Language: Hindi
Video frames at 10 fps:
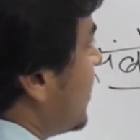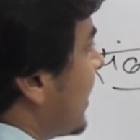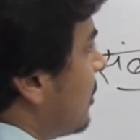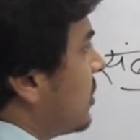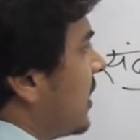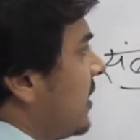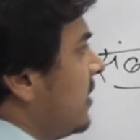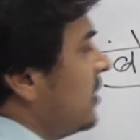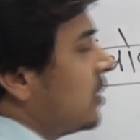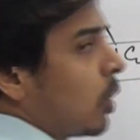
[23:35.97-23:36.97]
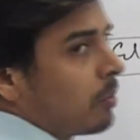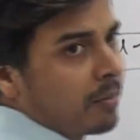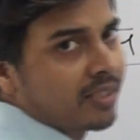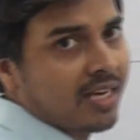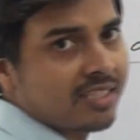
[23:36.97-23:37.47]
क्या होता है तो हमें
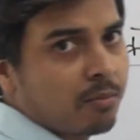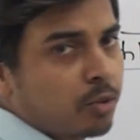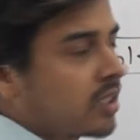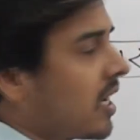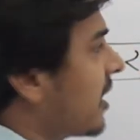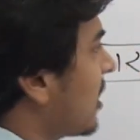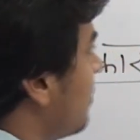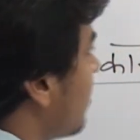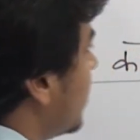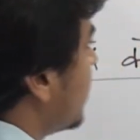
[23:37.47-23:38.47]
पता है संबोधन कारक का व्यक्ति